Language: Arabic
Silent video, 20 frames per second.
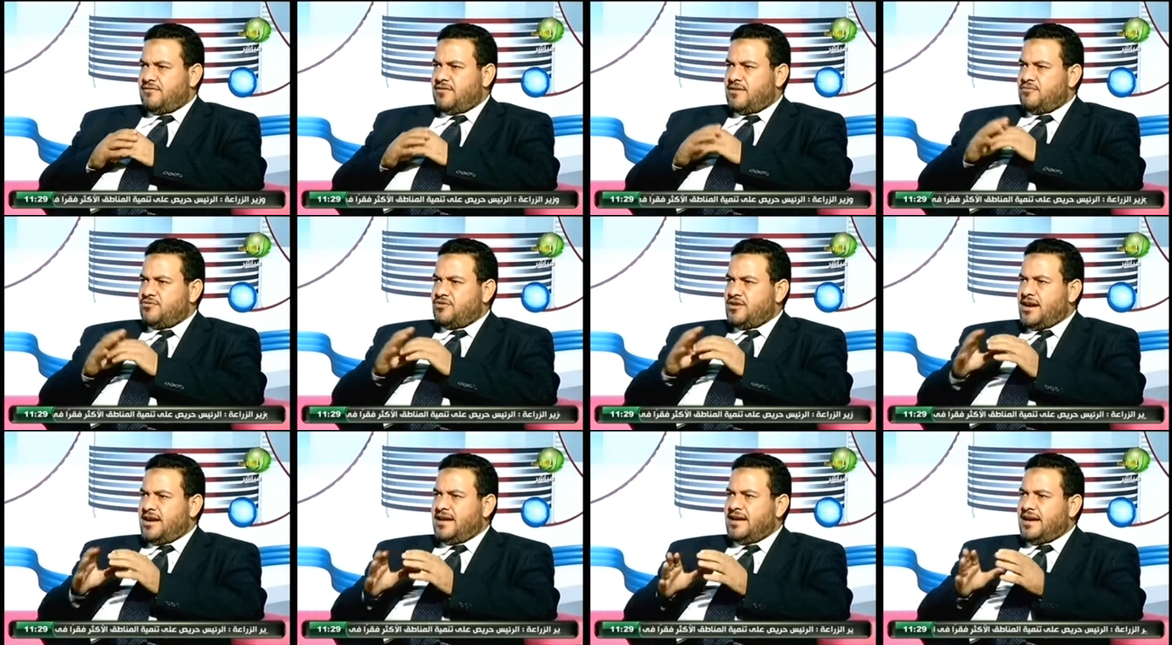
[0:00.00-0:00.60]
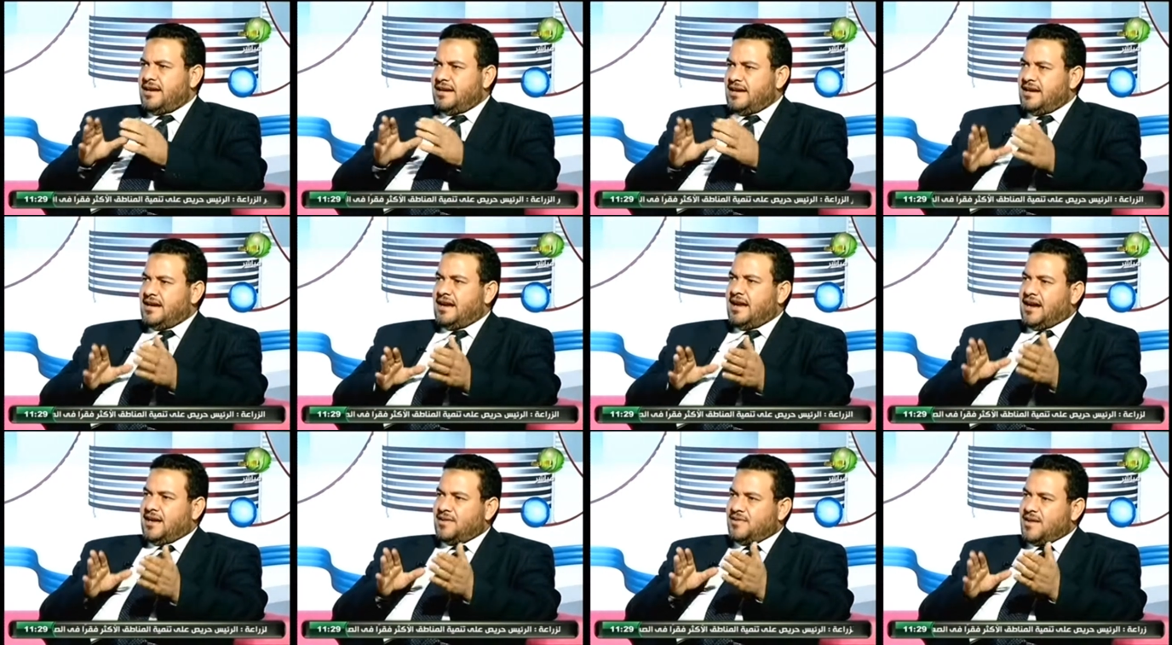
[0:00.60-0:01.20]
فبناء عليه
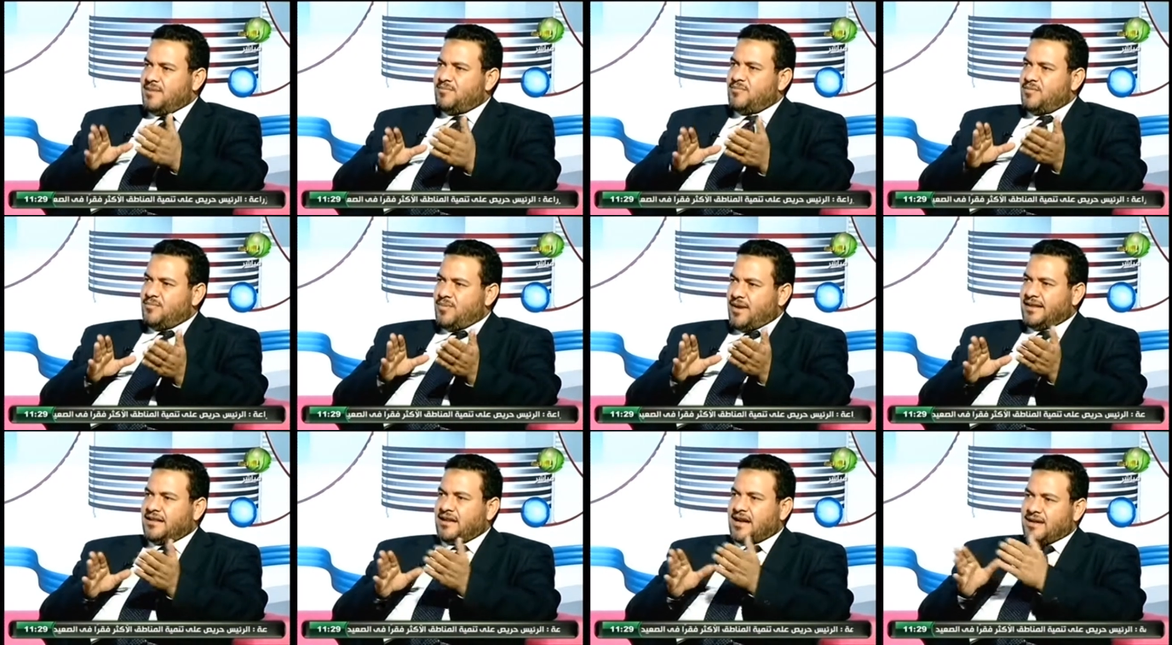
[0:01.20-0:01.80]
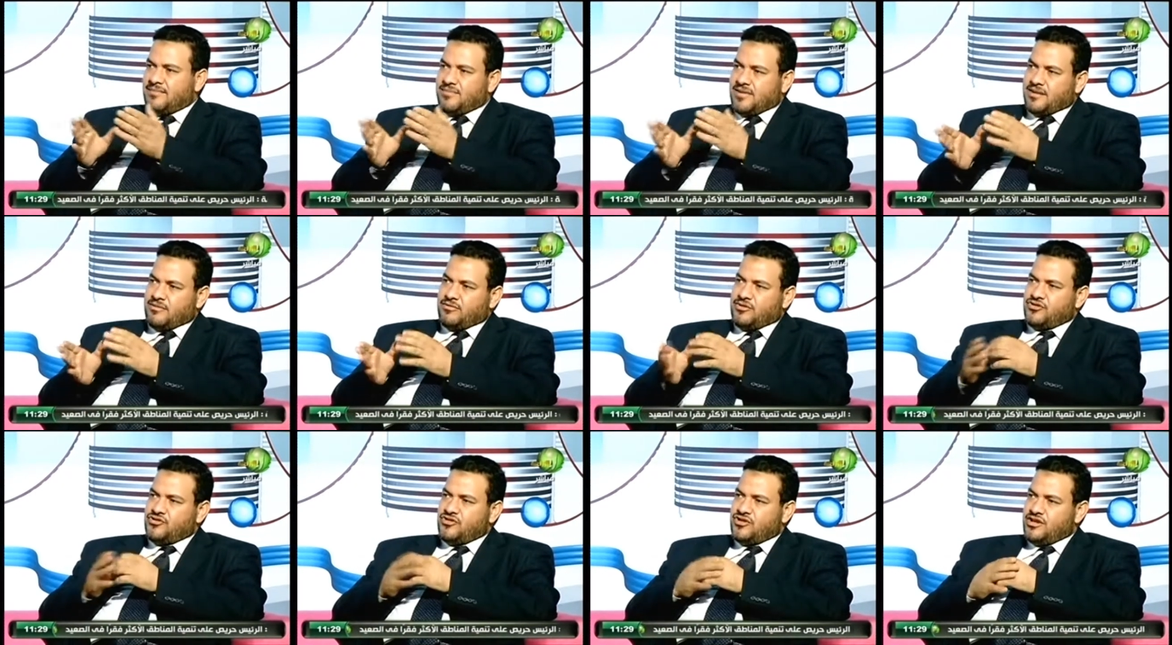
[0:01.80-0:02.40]
الاحزاب من بعد
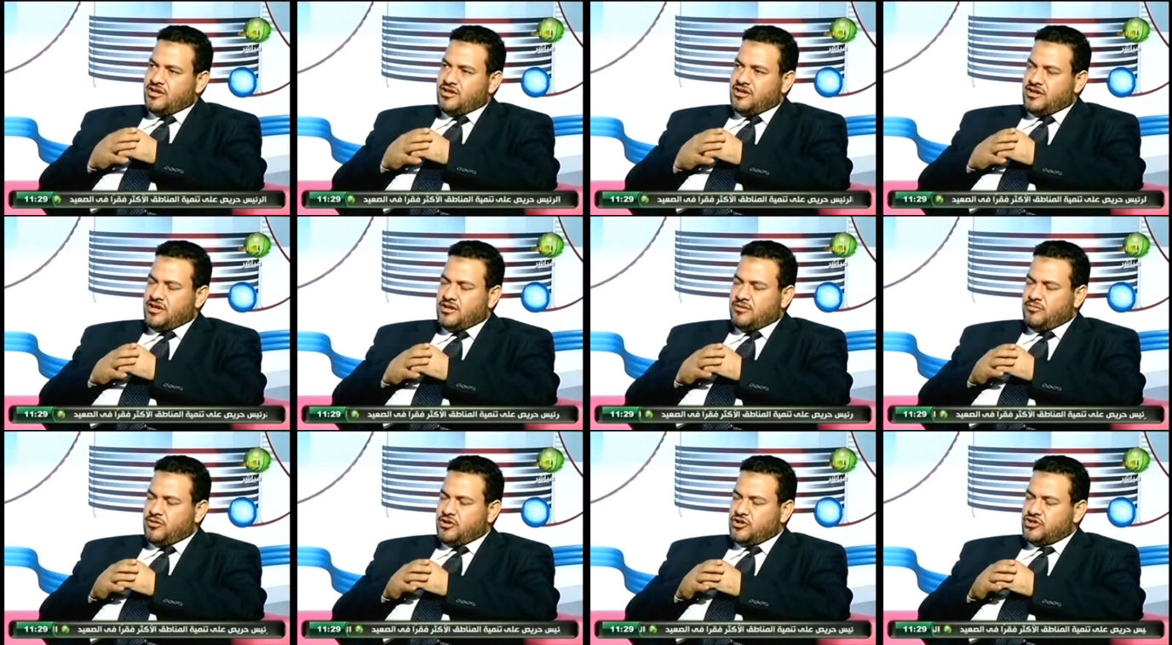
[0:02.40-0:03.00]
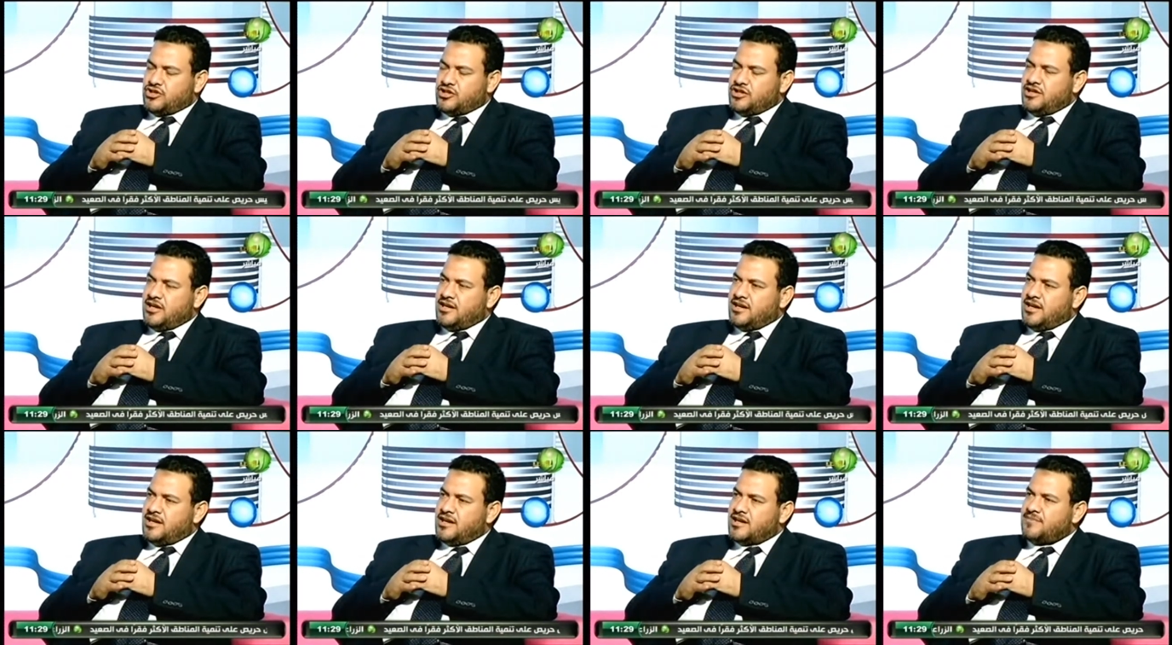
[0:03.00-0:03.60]
25 من 20
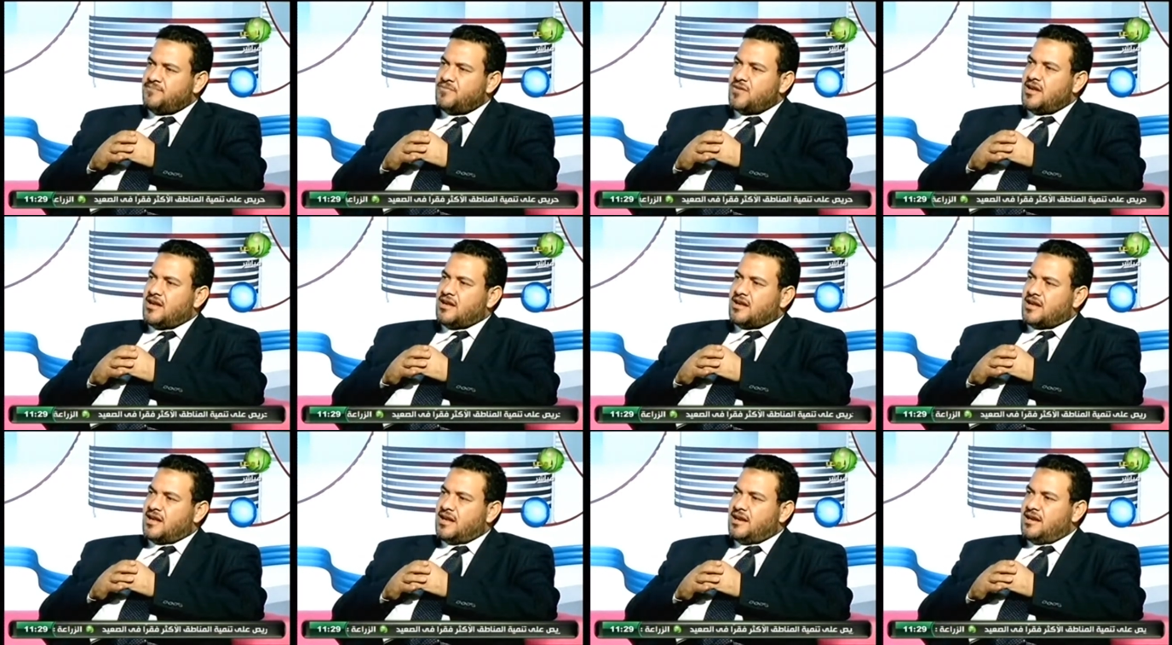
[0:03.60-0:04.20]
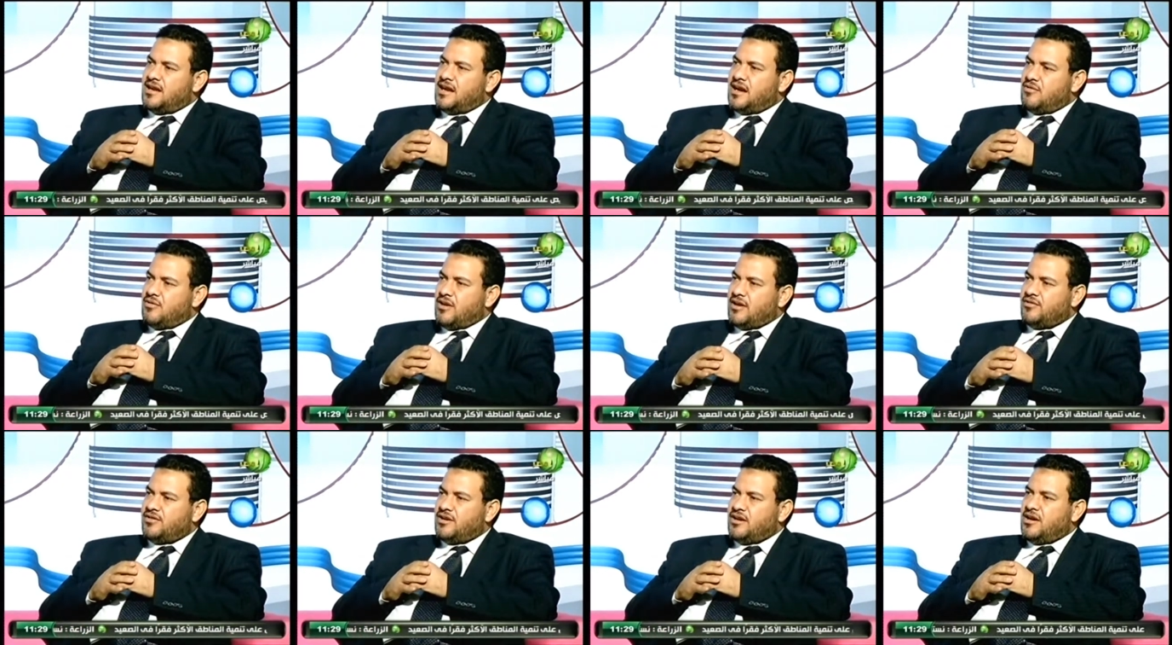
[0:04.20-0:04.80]
يناير كان ليها
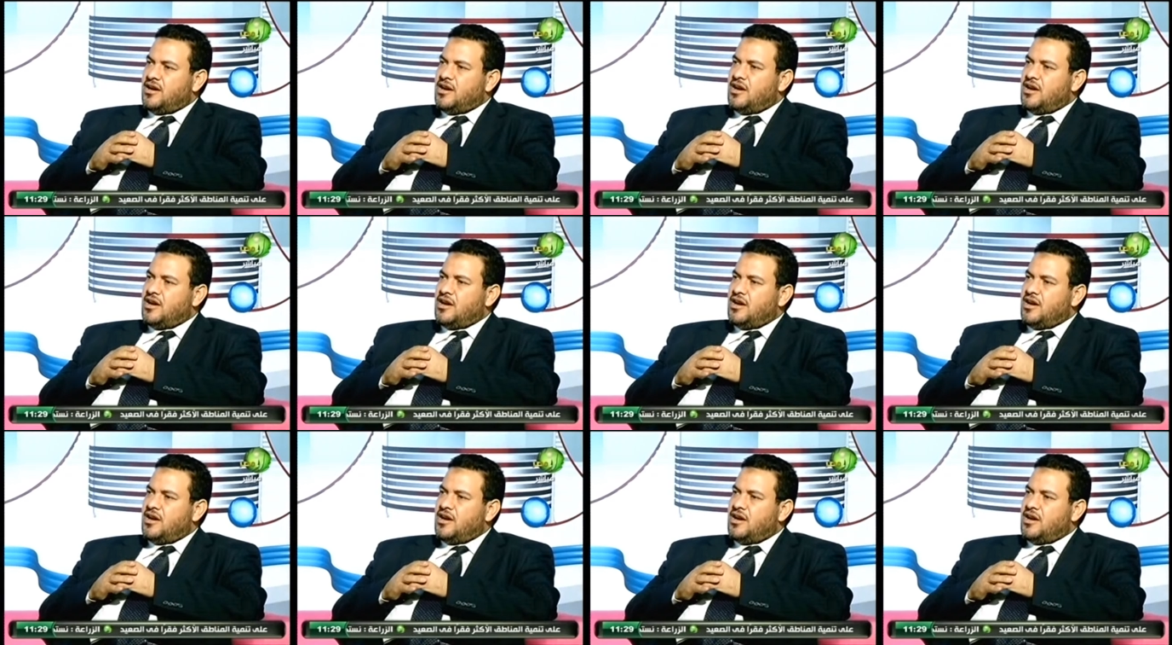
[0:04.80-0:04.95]
وضع